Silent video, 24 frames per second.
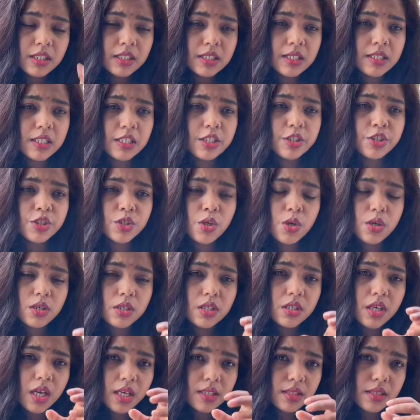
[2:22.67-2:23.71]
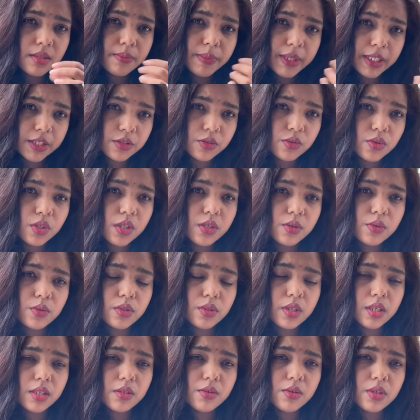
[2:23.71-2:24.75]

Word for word: స్క్రీన్ షాట్ అది పెడుతూనే ఉంటారు